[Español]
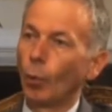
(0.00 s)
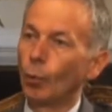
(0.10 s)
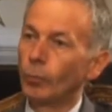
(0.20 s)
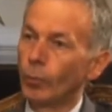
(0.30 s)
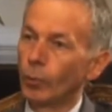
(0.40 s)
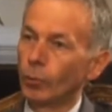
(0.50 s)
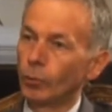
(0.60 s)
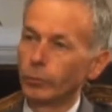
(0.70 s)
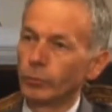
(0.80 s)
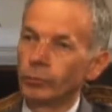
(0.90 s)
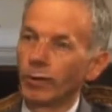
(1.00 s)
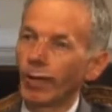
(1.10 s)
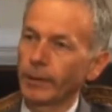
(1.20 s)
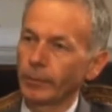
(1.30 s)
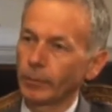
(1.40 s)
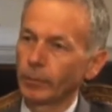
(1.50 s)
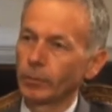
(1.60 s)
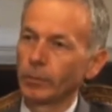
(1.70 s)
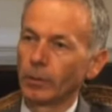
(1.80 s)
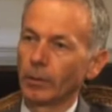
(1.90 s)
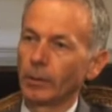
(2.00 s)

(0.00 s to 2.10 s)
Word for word: hubo un gesto